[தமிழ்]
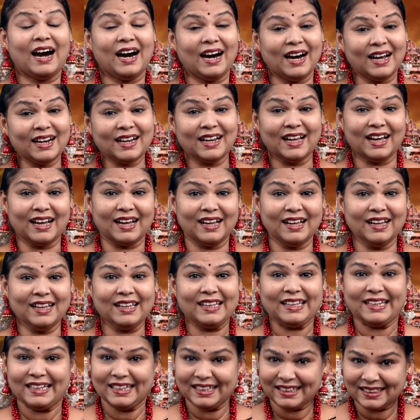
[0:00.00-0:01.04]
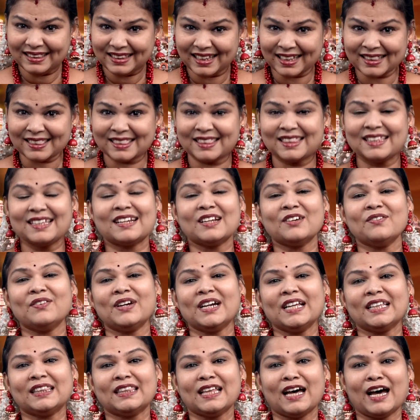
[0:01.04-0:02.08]
ஆனால் இந்த
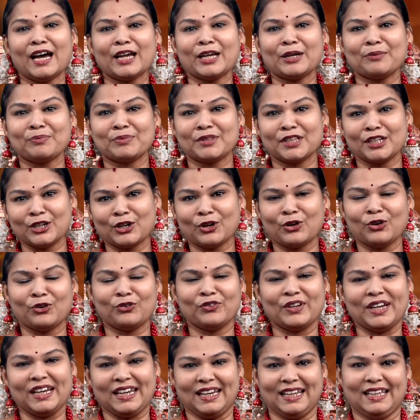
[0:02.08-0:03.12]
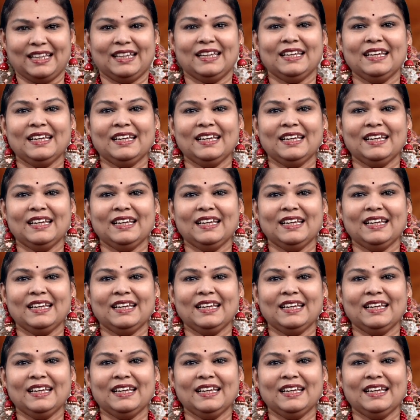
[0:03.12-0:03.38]
திருவழித்தாயம் திருக்கோவிலில்